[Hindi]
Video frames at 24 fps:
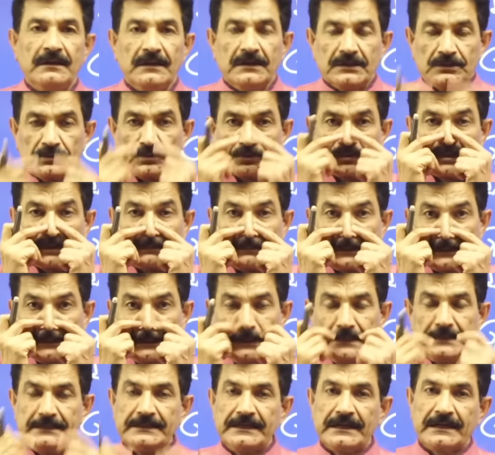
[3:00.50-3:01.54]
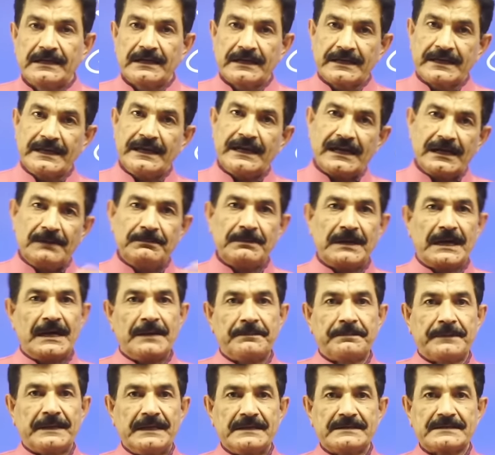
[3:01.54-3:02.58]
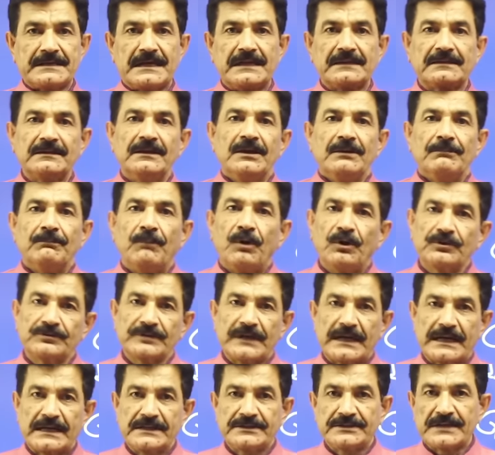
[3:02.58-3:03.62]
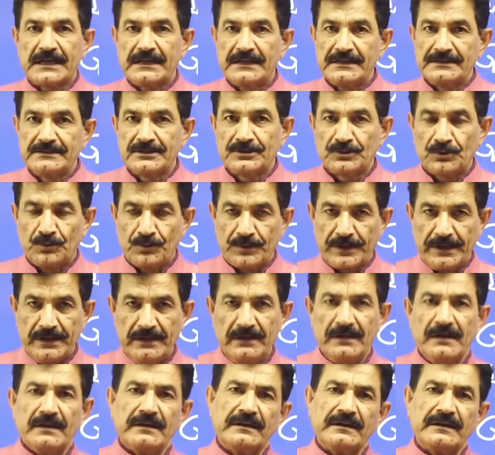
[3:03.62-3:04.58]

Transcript: तो समझ लीजिएगा कि अब आपके साथ बहुत सारे चैलेंजेस होंगे